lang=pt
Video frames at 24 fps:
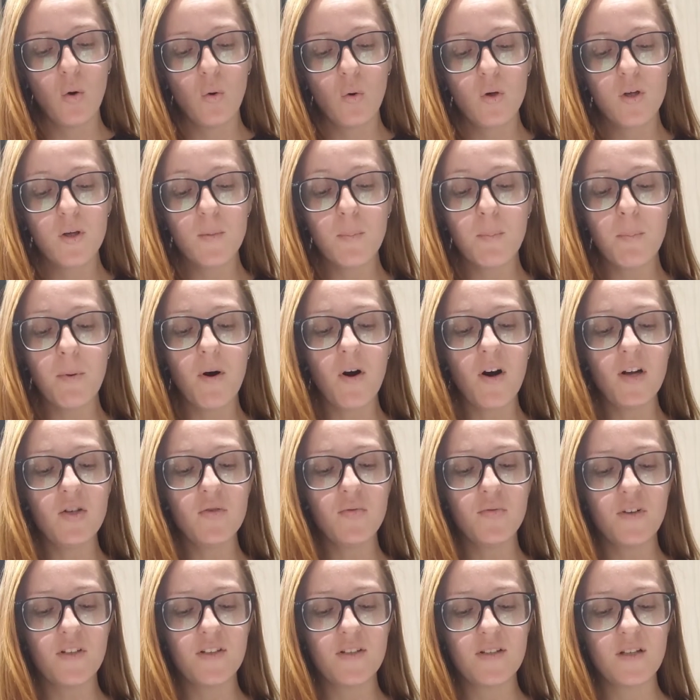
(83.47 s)
O que pode
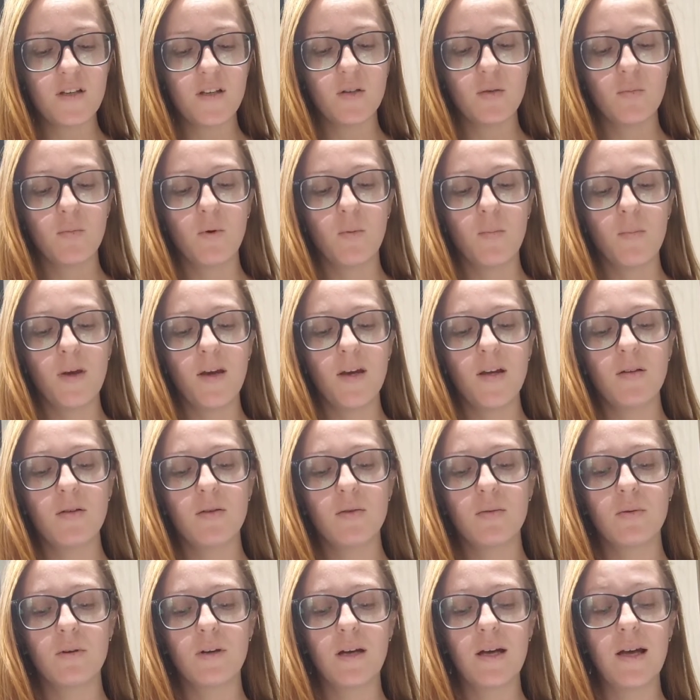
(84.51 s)
fazer no
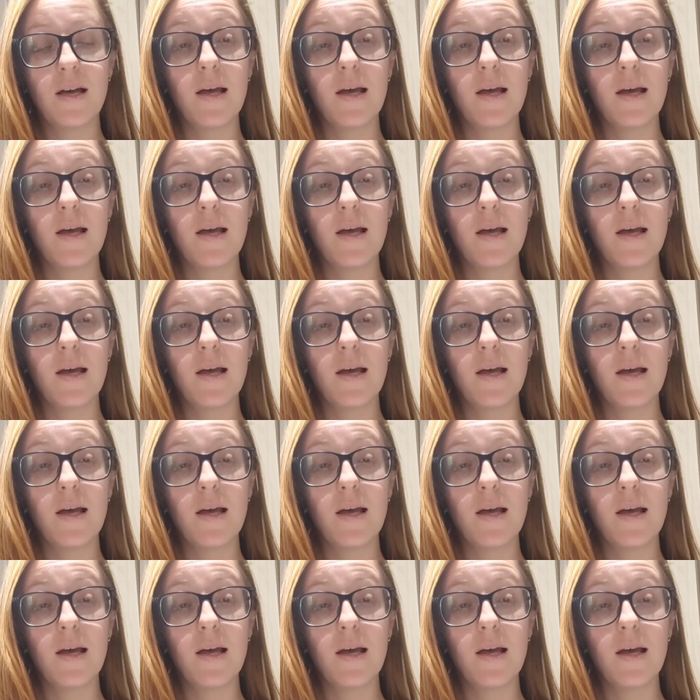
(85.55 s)
momento